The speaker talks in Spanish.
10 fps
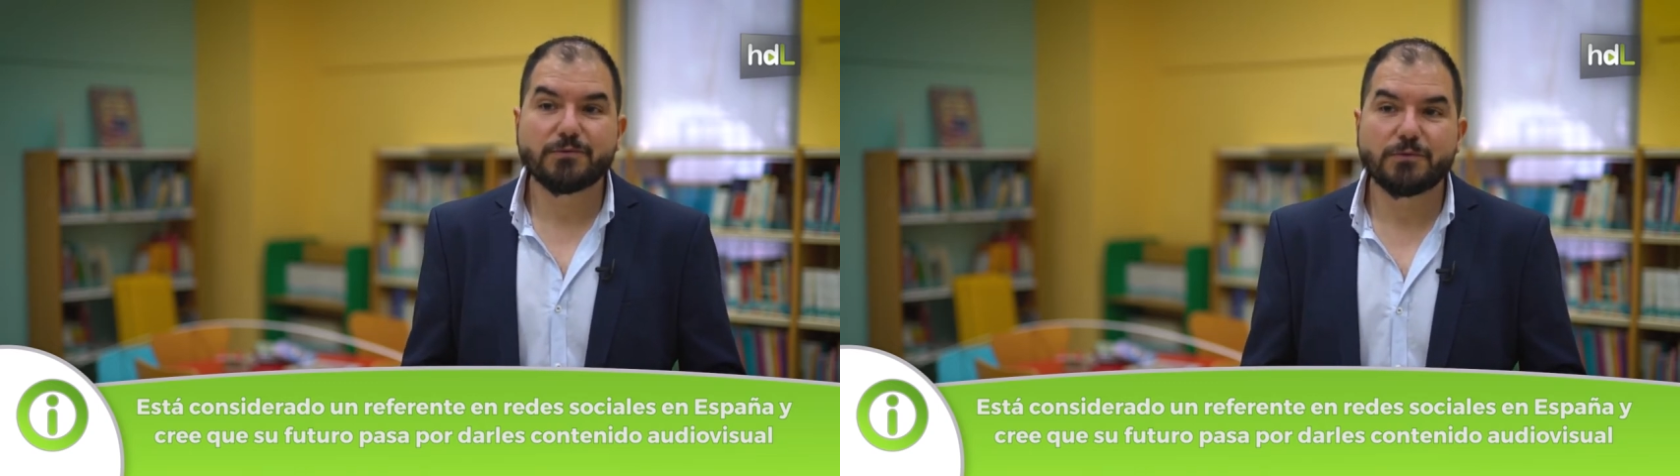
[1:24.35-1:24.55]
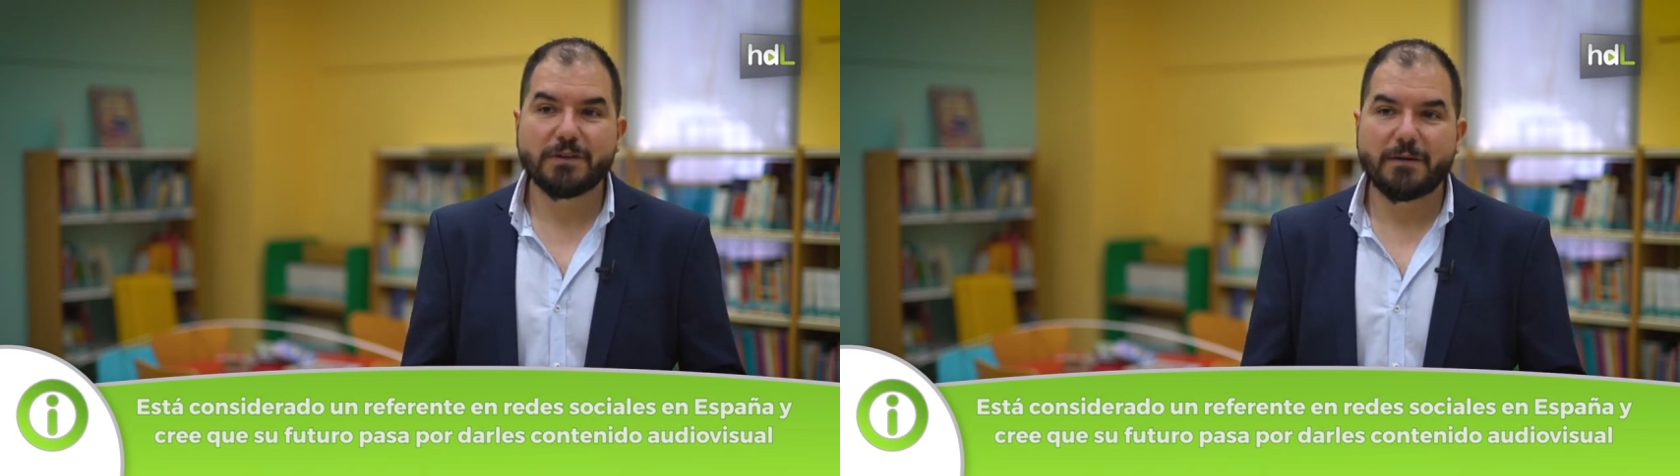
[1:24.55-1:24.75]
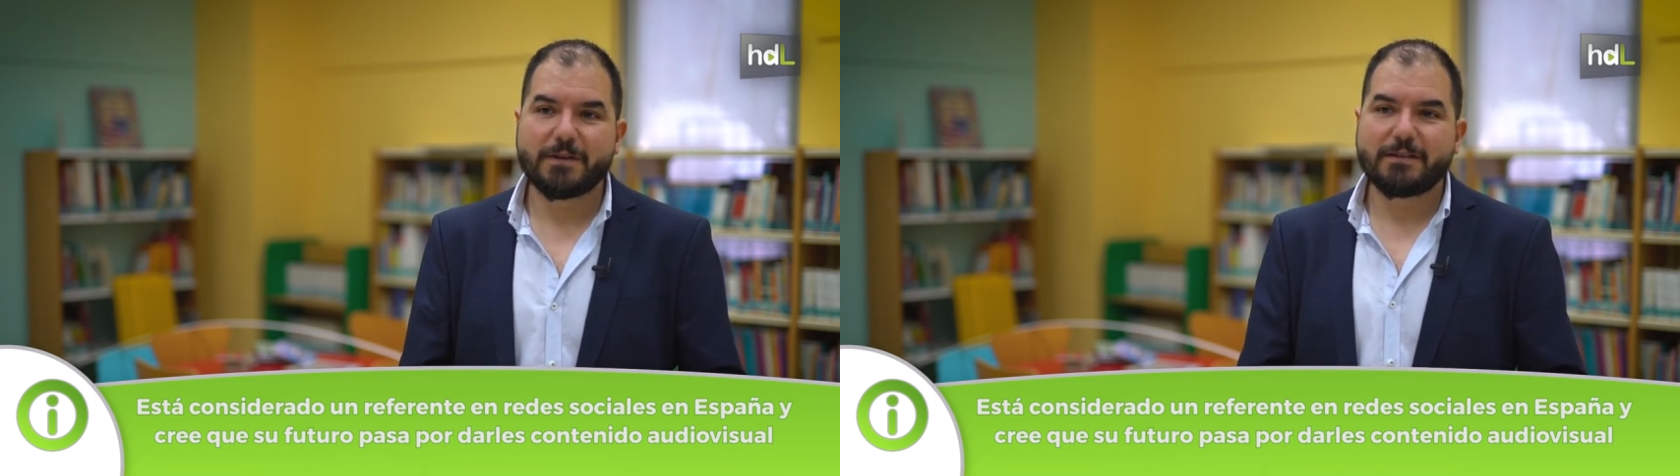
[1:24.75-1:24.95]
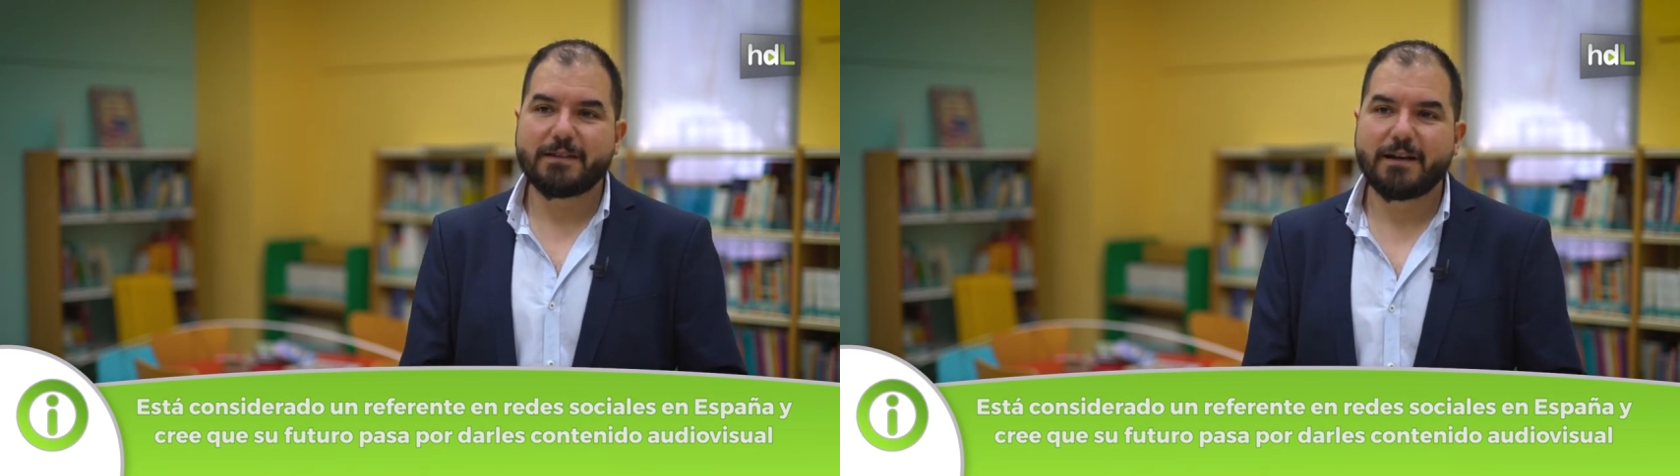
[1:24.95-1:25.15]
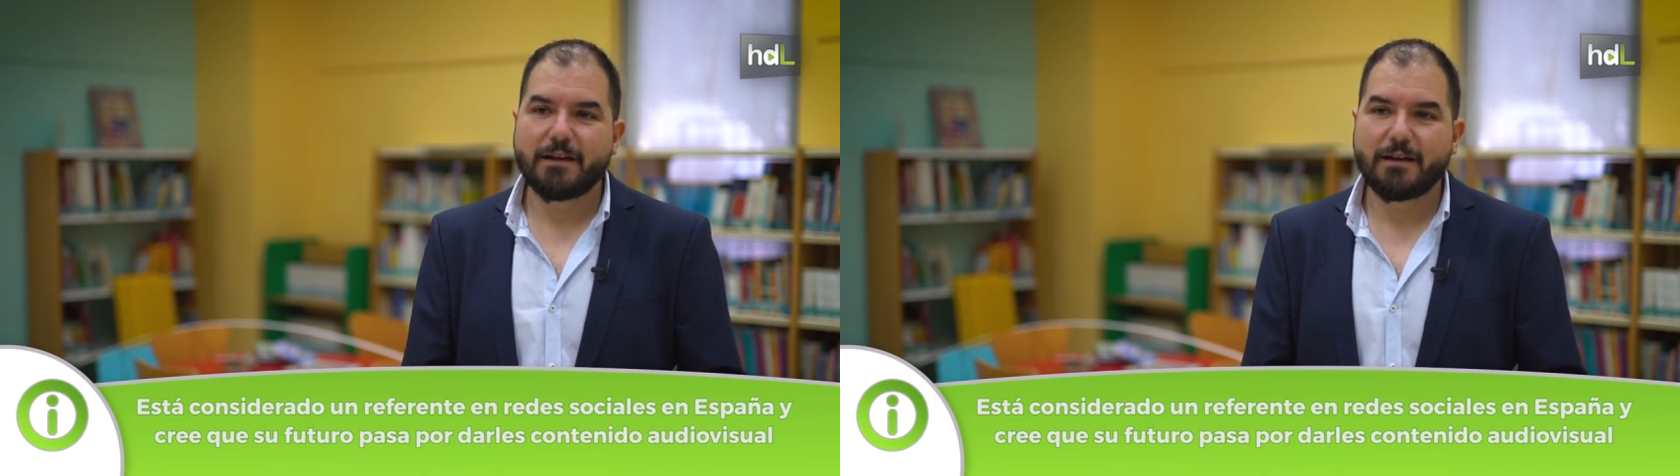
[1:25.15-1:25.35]
es
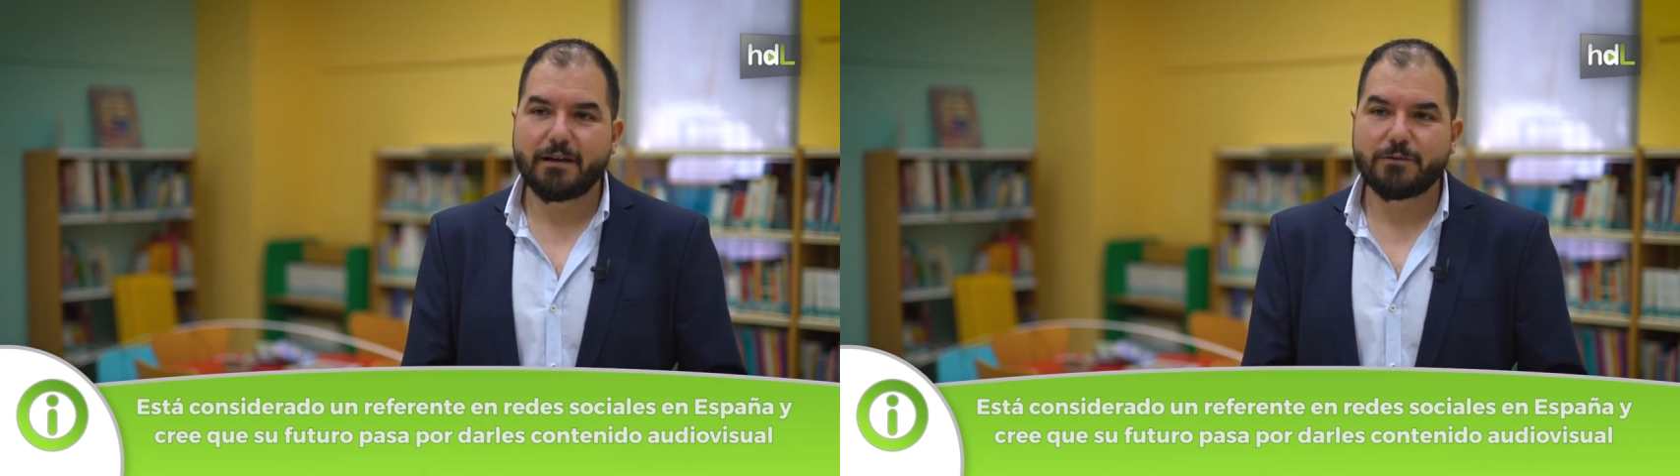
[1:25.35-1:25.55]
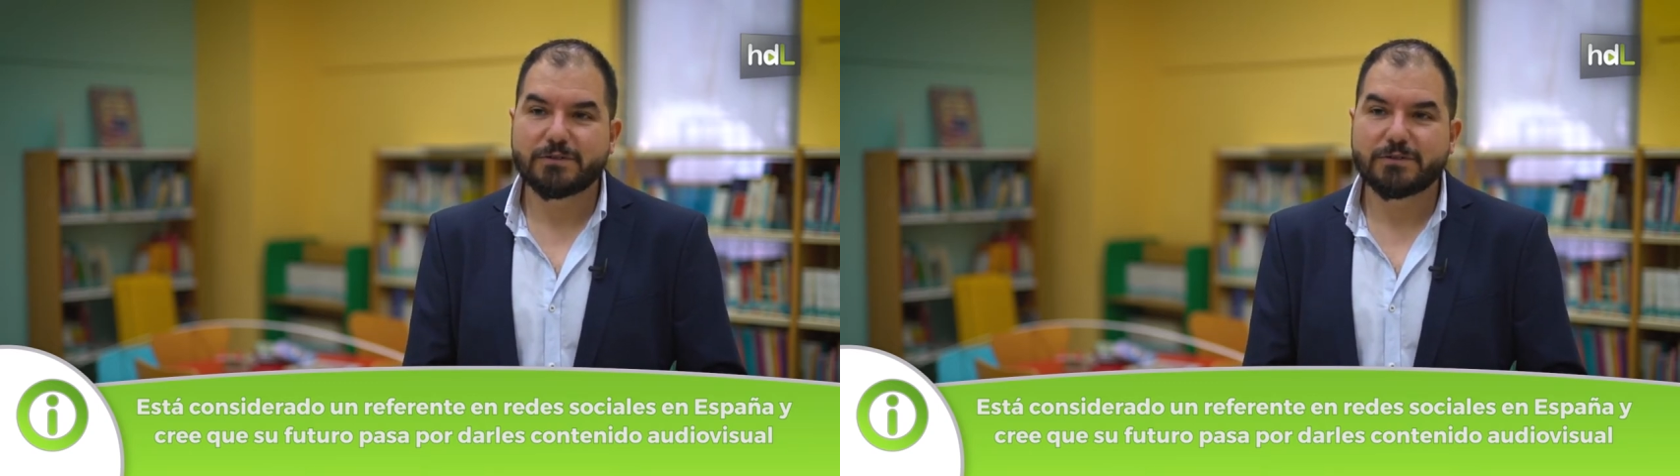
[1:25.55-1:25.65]
fundamental al